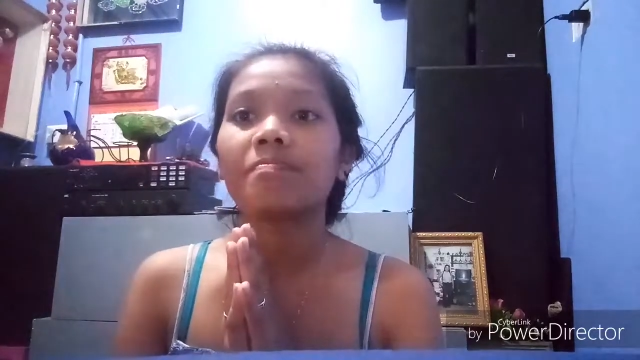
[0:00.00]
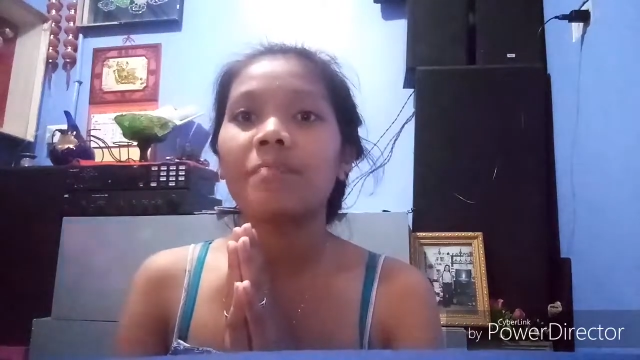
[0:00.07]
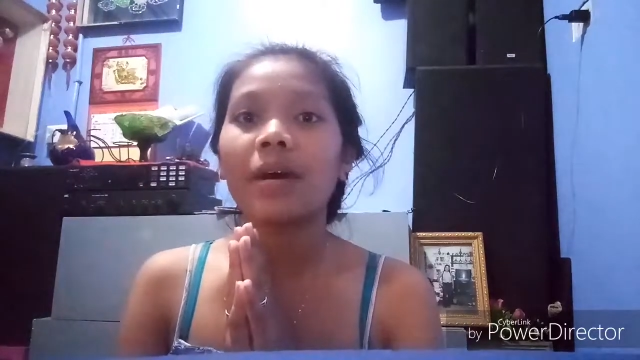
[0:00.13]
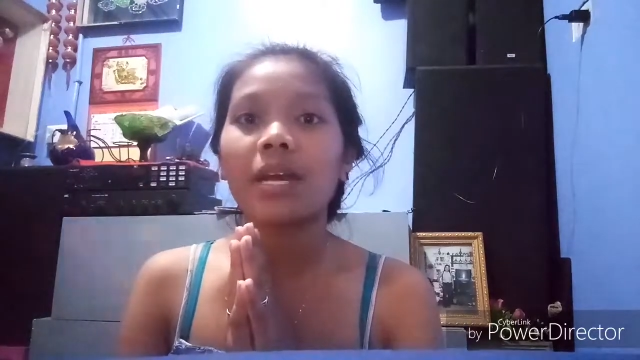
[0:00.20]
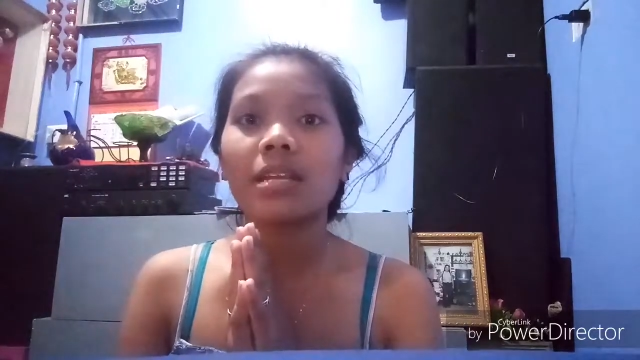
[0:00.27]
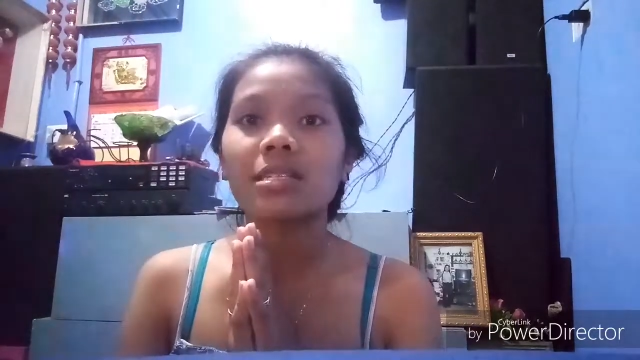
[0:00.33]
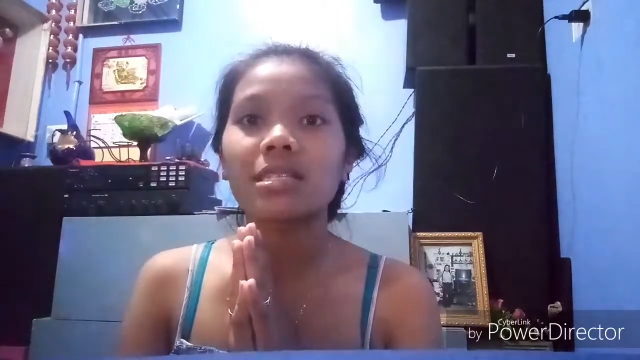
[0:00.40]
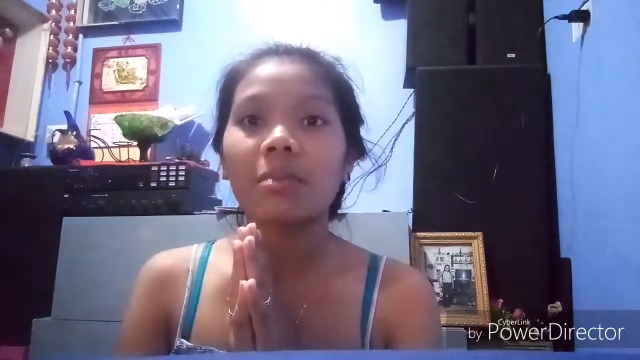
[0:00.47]

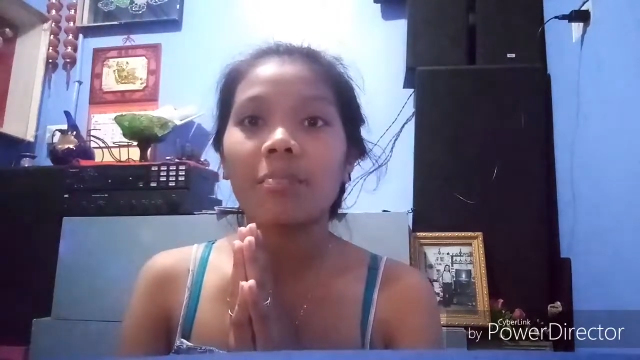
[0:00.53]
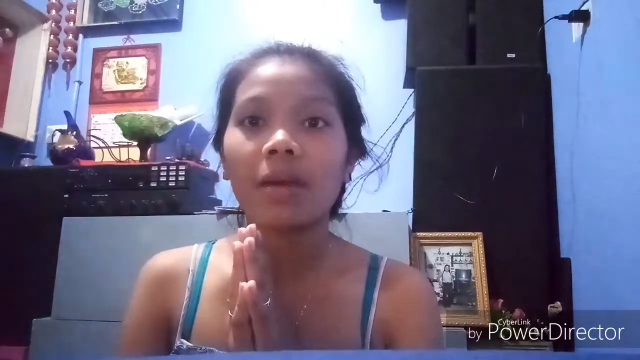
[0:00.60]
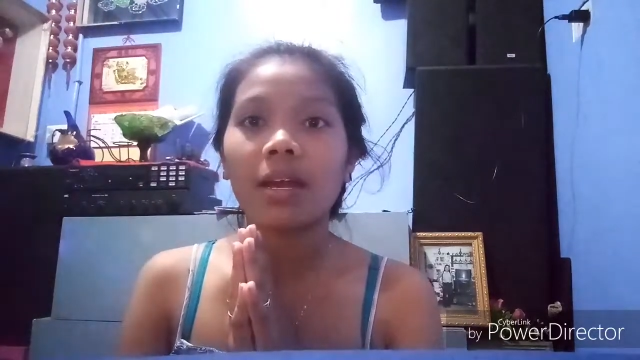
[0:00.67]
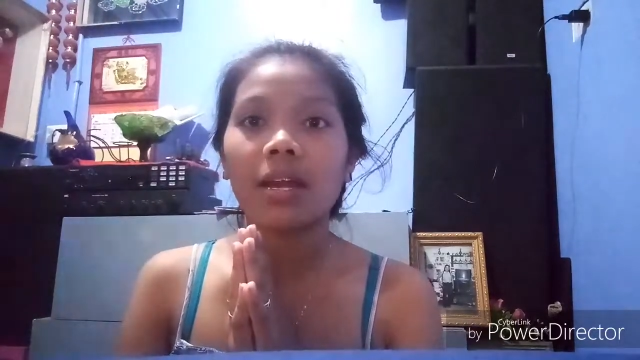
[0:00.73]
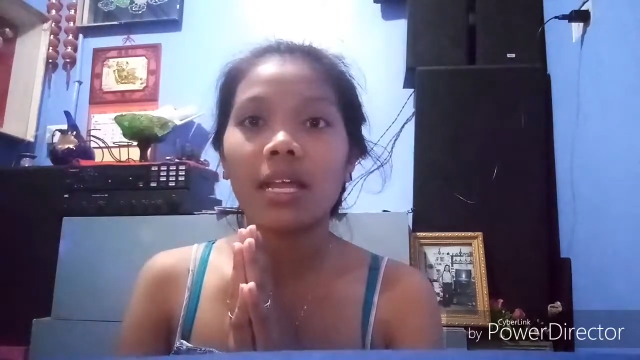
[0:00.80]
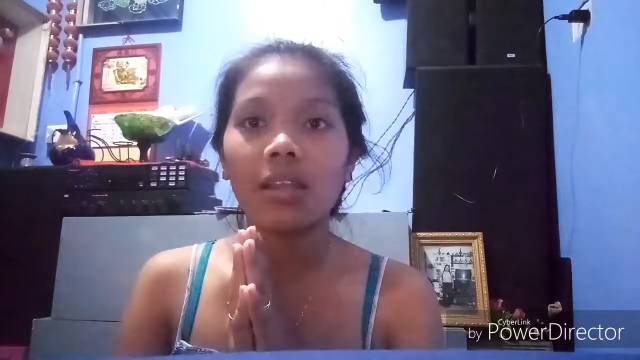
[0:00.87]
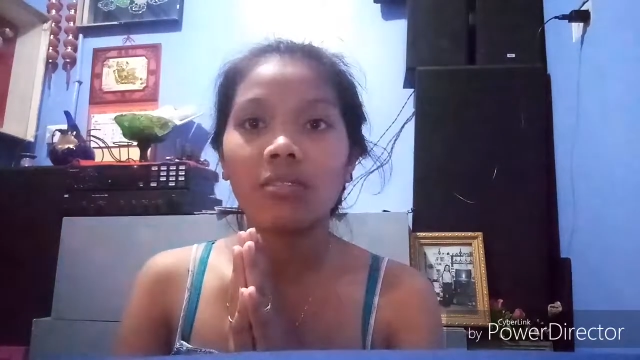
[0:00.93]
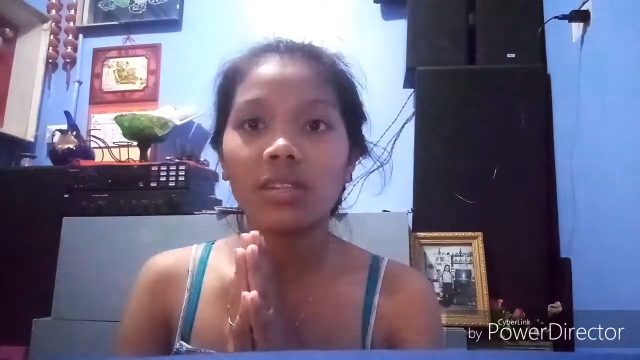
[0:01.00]
para sa
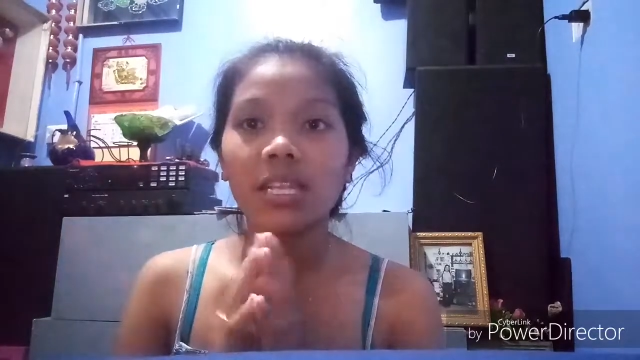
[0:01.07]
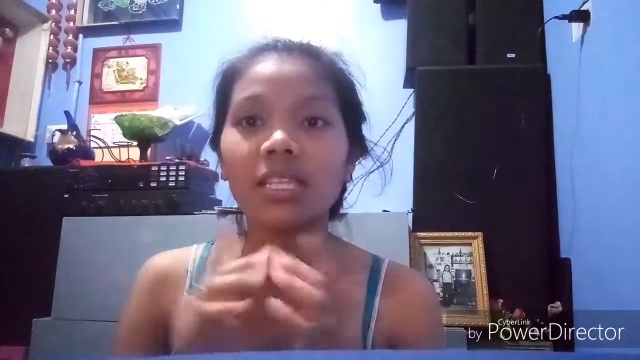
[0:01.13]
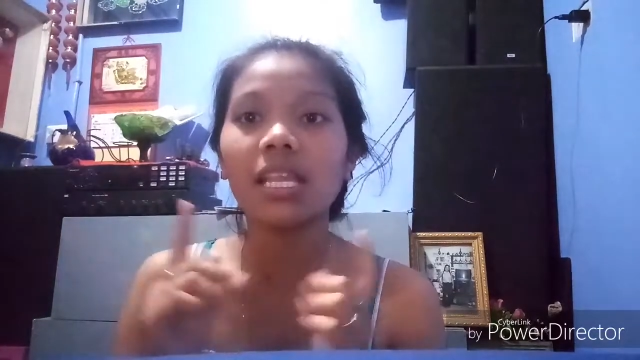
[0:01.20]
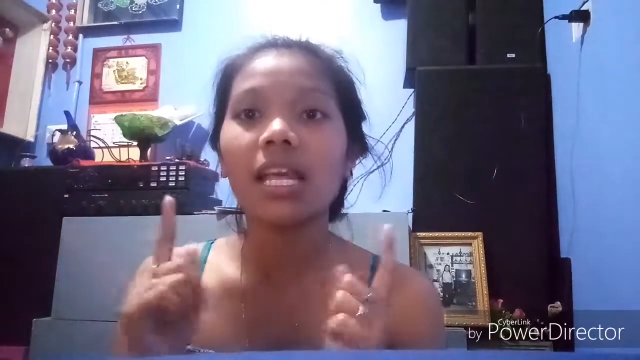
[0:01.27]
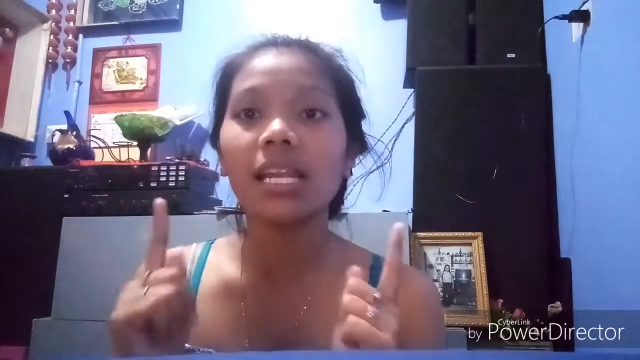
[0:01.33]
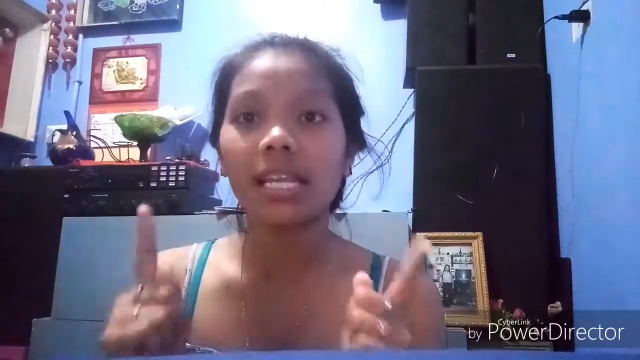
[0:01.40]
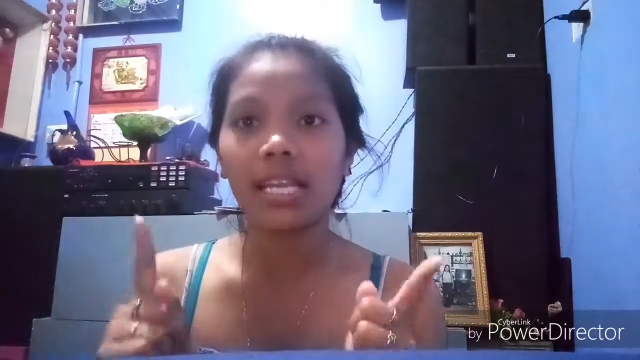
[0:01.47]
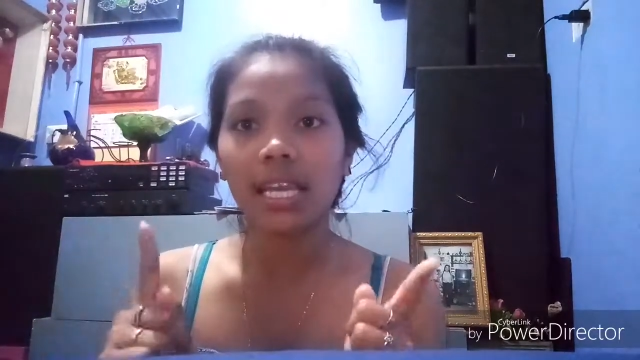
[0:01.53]
paggalaw ng
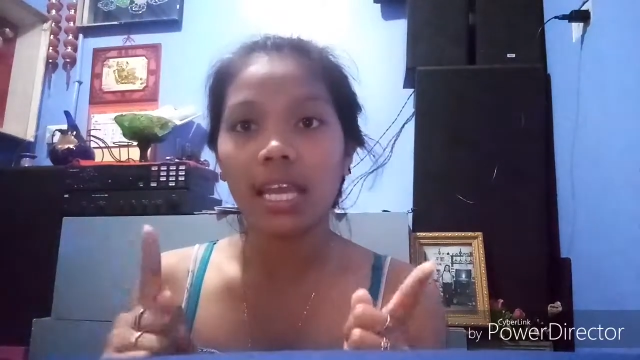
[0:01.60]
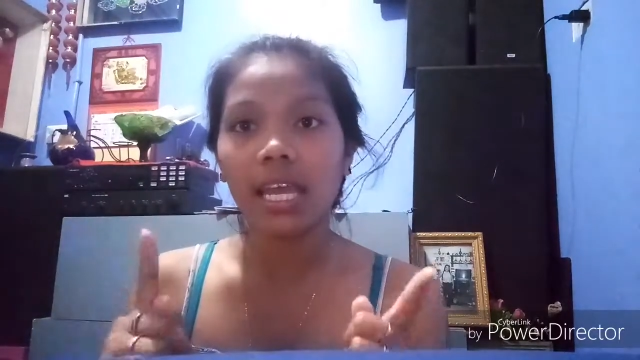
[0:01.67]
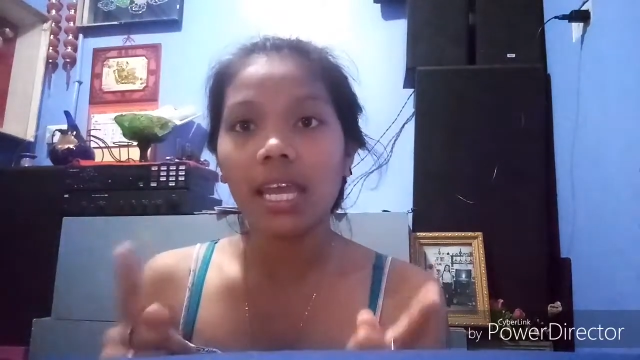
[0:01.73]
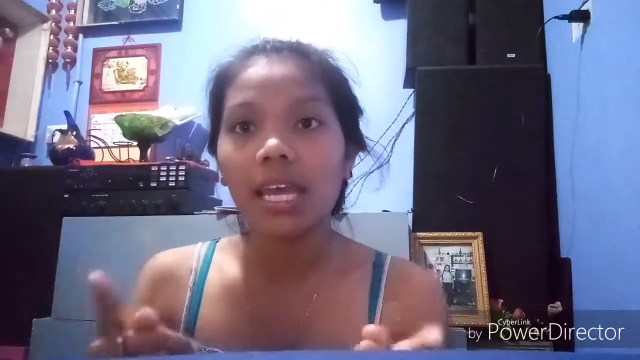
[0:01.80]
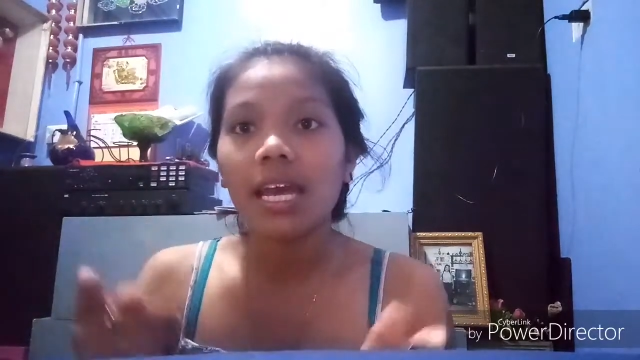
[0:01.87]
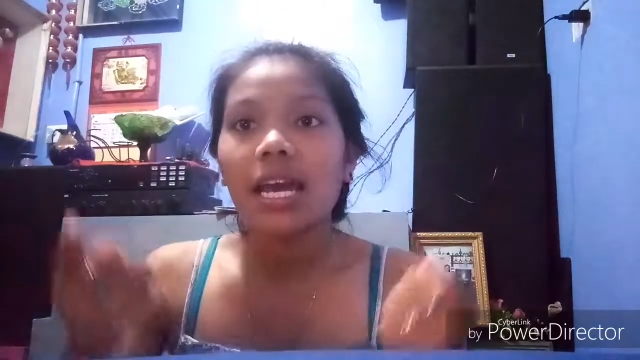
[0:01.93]
daliri